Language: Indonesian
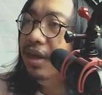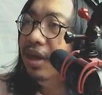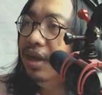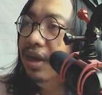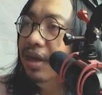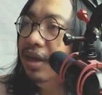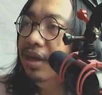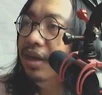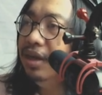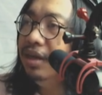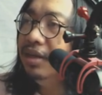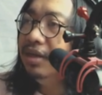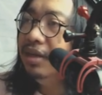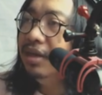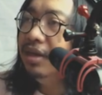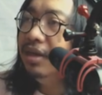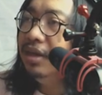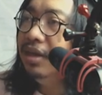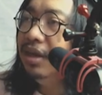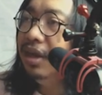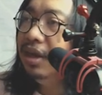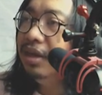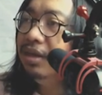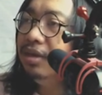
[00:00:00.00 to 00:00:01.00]
ada di
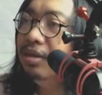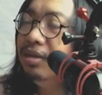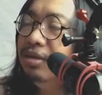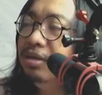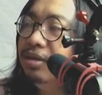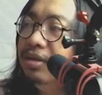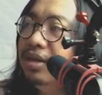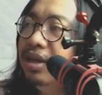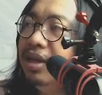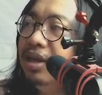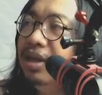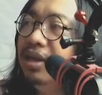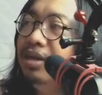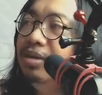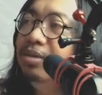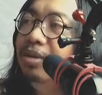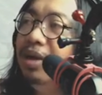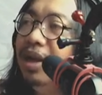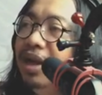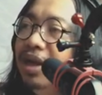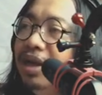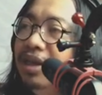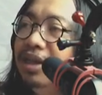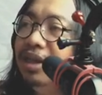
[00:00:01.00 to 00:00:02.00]
sini. Atau saya akan
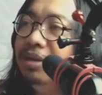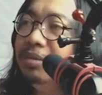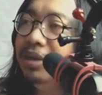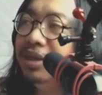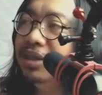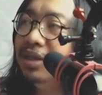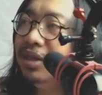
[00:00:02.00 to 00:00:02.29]
ulang aja